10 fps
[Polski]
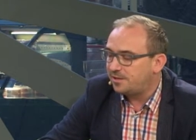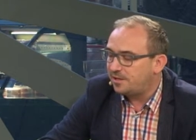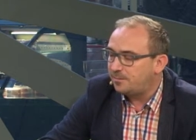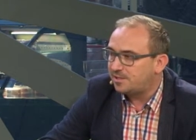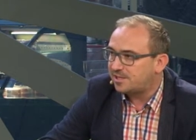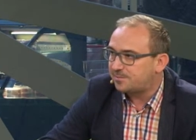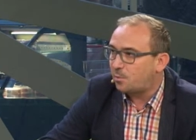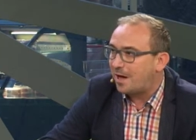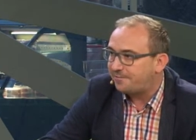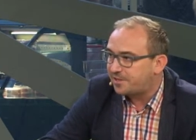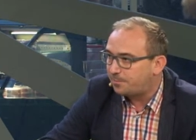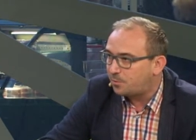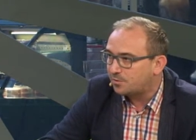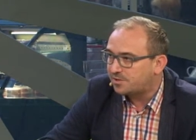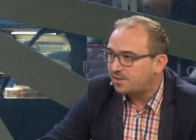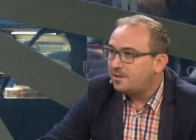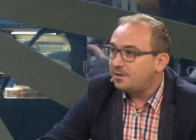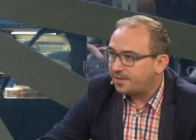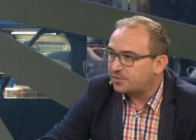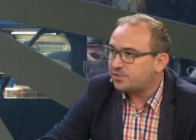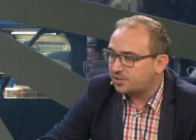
innymi zespół After Blues. To też także